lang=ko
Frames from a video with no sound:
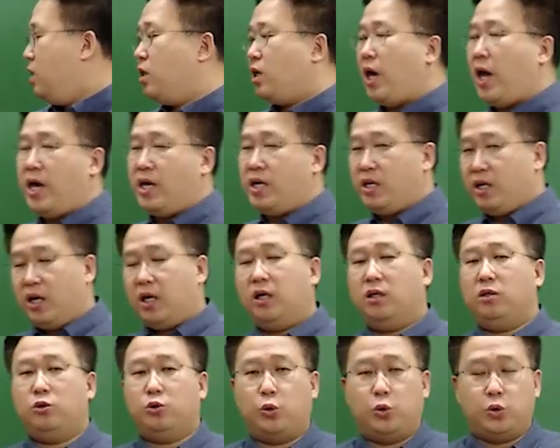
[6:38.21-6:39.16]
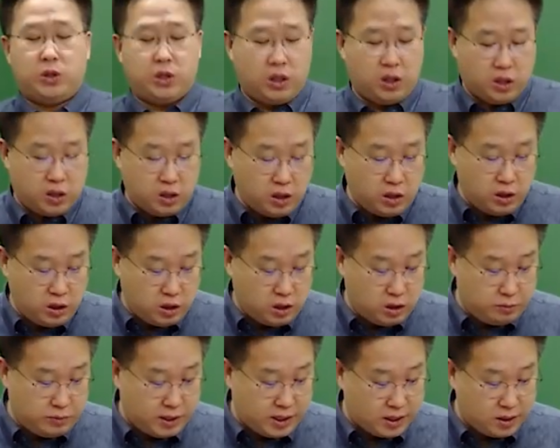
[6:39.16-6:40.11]
개인이나 조직을
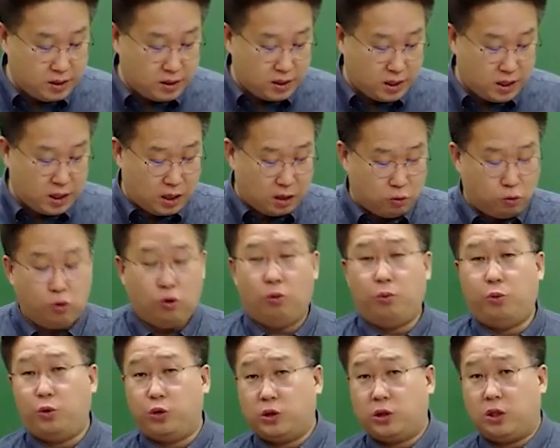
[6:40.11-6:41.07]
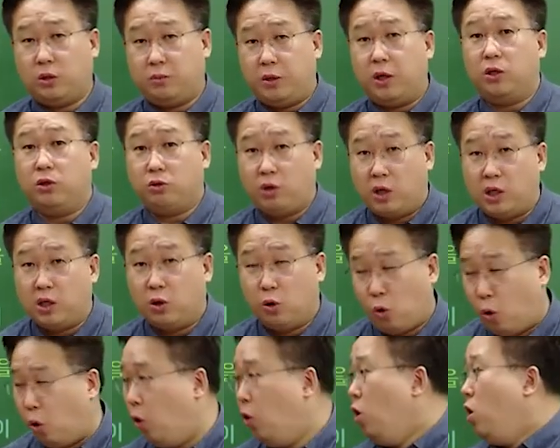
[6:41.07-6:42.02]
의미한다라고 보시면 되는
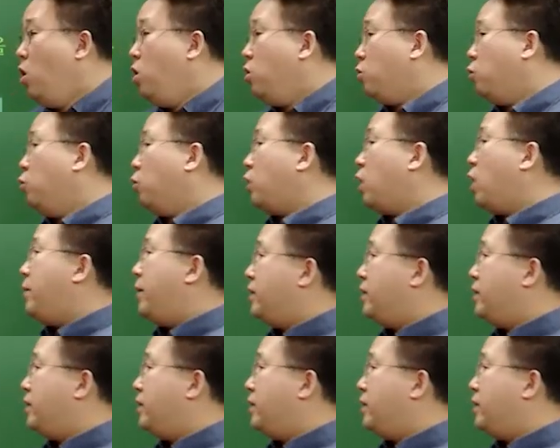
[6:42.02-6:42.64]
거고 그렇게